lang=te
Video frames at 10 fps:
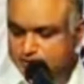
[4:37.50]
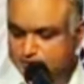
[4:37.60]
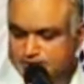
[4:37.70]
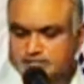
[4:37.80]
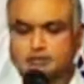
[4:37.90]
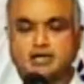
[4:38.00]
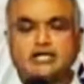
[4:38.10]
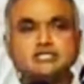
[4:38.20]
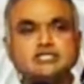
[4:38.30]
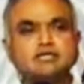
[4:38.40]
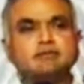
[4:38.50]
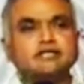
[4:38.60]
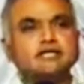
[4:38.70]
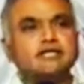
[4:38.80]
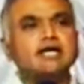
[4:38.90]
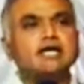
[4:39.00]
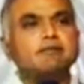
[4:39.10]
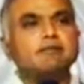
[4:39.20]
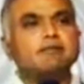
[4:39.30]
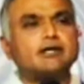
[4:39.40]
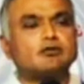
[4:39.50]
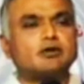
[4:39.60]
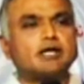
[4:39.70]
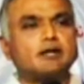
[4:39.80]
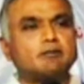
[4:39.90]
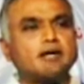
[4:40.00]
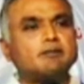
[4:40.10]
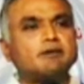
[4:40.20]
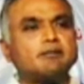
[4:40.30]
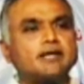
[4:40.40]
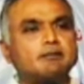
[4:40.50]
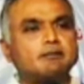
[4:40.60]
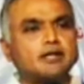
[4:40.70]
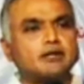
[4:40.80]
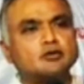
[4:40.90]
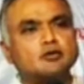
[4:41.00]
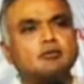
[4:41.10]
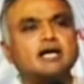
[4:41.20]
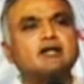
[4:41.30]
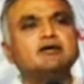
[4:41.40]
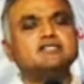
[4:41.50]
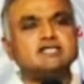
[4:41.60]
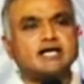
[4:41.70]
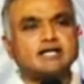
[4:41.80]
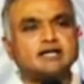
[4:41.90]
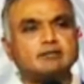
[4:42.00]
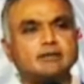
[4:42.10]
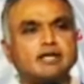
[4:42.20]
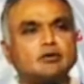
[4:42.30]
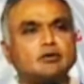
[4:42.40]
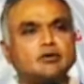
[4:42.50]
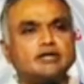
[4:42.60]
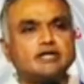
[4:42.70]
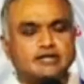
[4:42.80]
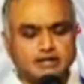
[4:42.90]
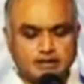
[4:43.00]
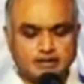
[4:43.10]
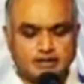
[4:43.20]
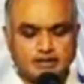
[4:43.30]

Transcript: చనిపోయి సమాజ చేయబడి తిరిగి లేపబడి ద్వారా పాపలమైన మనకు మానవ జాతికి మానవ కోటికి